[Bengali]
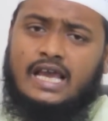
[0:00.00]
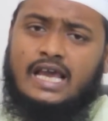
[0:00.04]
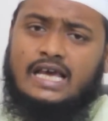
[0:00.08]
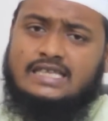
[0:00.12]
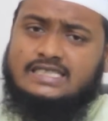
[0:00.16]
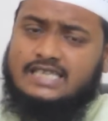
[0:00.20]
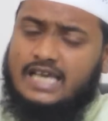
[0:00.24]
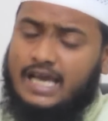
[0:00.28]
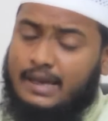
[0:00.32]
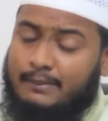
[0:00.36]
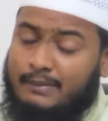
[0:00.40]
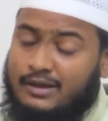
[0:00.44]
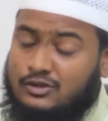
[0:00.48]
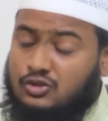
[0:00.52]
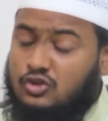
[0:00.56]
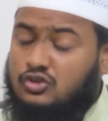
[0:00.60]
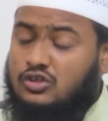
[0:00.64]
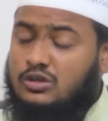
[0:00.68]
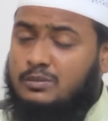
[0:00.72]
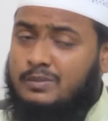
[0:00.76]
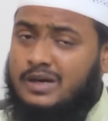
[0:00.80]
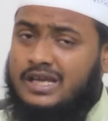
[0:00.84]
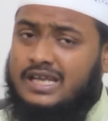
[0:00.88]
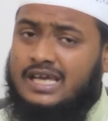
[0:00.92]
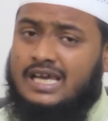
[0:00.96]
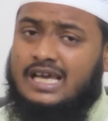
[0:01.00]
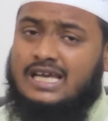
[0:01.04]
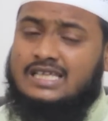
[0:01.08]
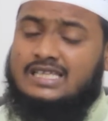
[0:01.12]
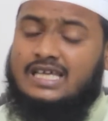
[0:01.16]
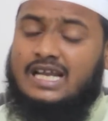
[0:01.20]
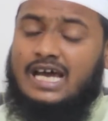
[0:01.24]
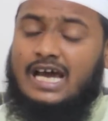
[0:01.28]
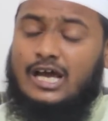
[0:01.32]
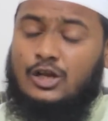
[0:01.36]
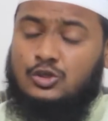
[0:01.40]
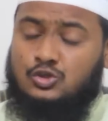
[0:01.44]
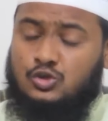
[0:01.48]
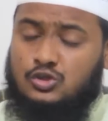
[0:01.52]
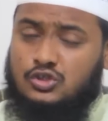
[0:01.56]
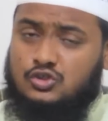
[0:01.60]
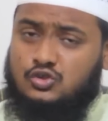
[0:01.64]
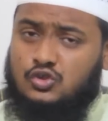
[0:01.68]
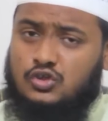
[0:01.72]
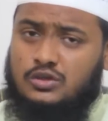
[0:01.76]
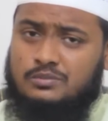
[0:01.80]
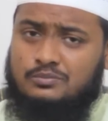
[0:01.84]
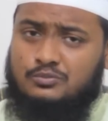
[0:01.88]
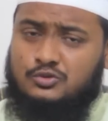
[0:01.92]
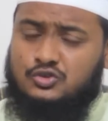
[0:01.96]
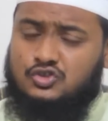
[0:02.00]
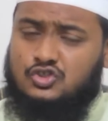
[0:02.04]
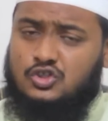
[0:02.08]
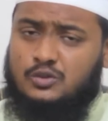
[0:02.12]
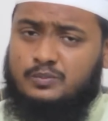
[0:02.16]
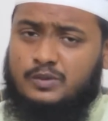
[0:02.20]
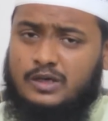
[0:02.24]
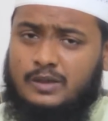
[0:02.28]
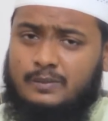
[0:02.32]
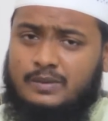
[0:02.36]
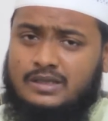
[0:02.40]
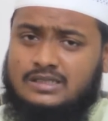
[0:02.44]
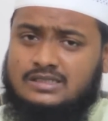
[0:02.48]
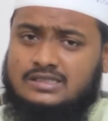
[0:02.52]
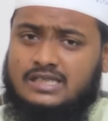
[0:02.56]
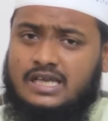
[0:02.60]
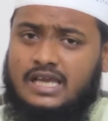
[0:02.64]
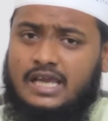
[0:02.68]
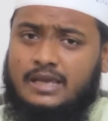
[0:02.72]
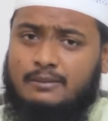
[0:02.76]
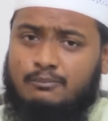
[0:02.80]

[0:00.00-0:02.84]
কাজী হেমায়তুদ্দিন ভাই তার আলোচনা শুনলে বুঝতে পারবেন যে